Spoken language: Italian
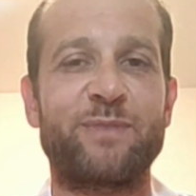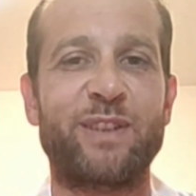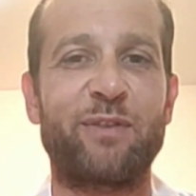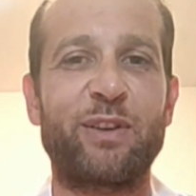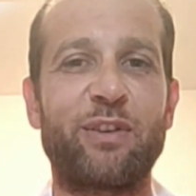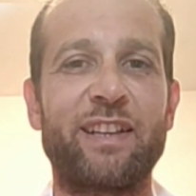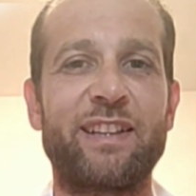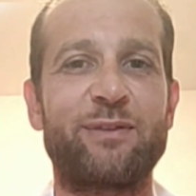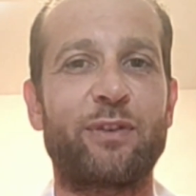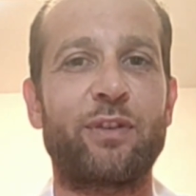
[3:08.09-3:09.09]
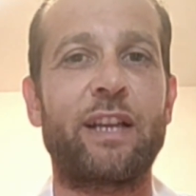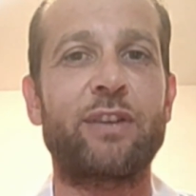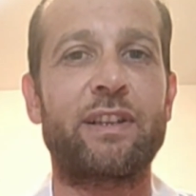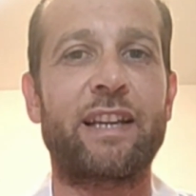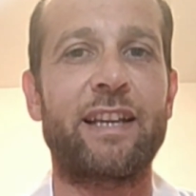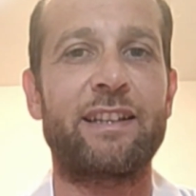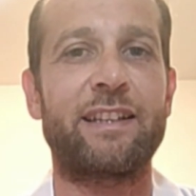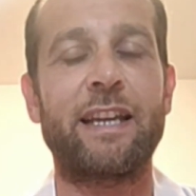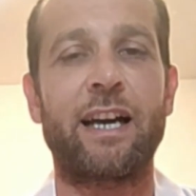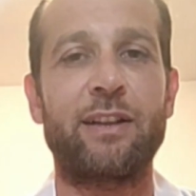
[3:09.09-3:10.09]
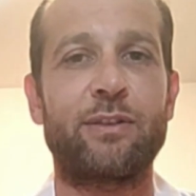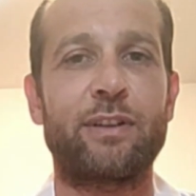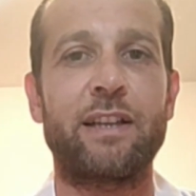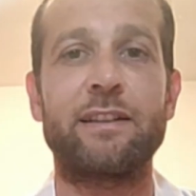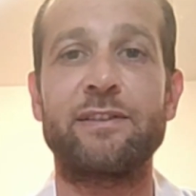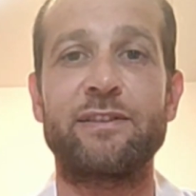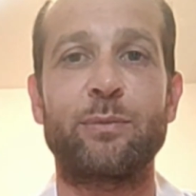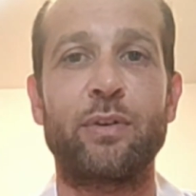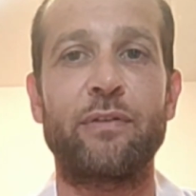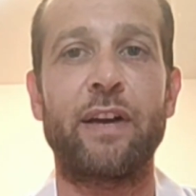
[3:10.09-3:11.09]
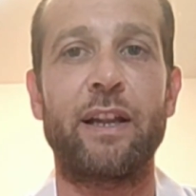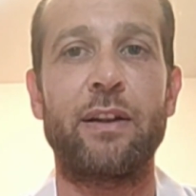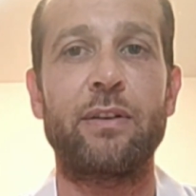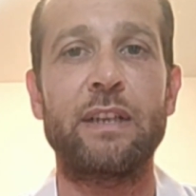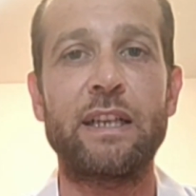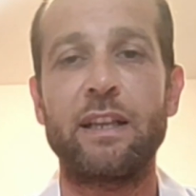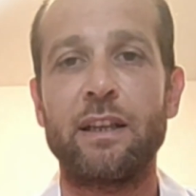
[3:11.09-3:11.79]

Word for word: tra virgolette, sfornato atleti di alto e di altissimo livello